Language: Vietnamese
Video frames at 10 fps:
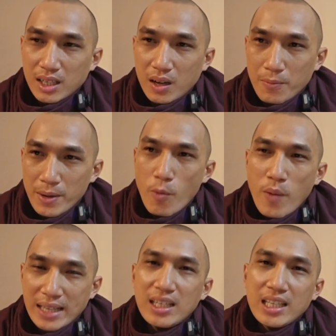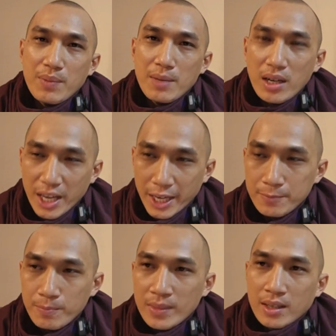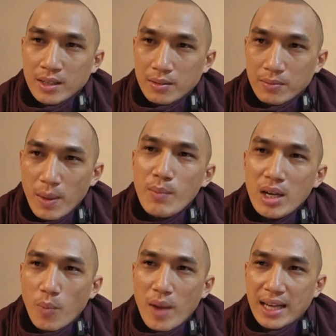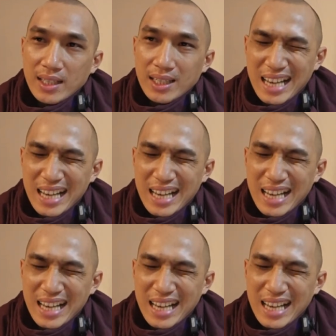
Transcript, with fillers: rồi phi phúc hành tức là những việc bất thiện và bất bất đồng hành